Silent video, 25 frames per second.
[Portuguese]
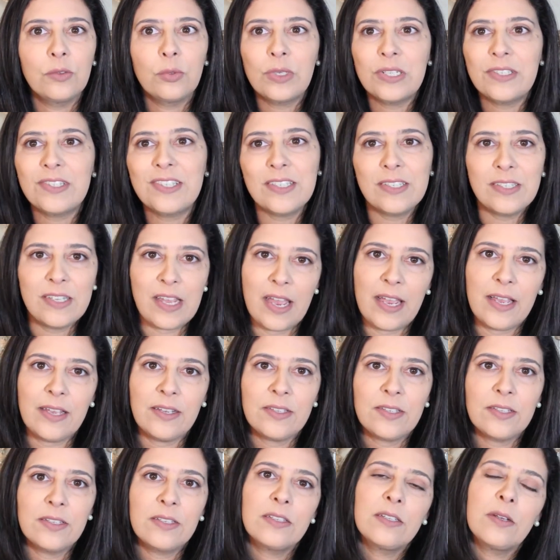
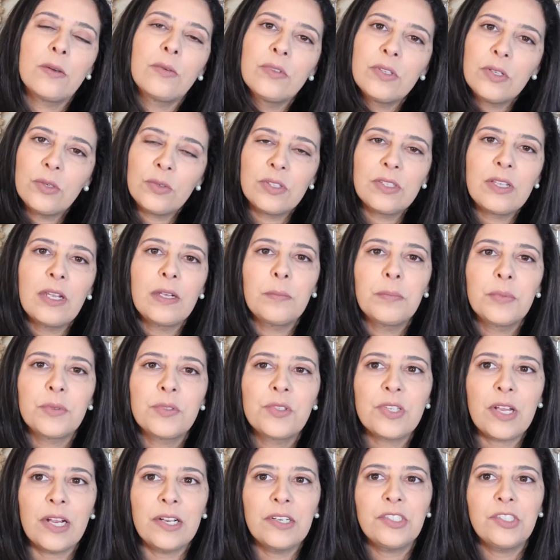2h10, então deu tempo
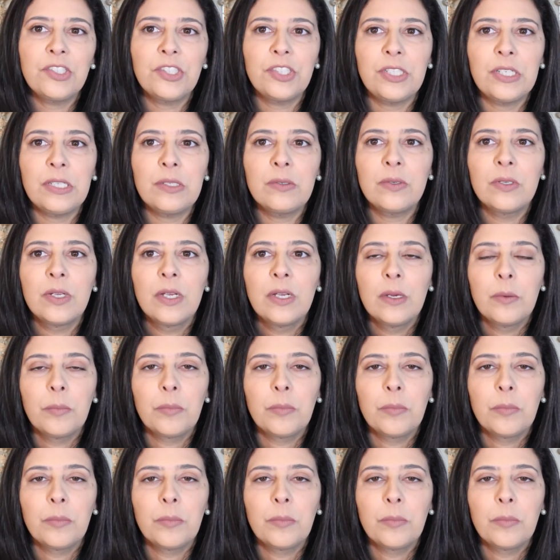certinho,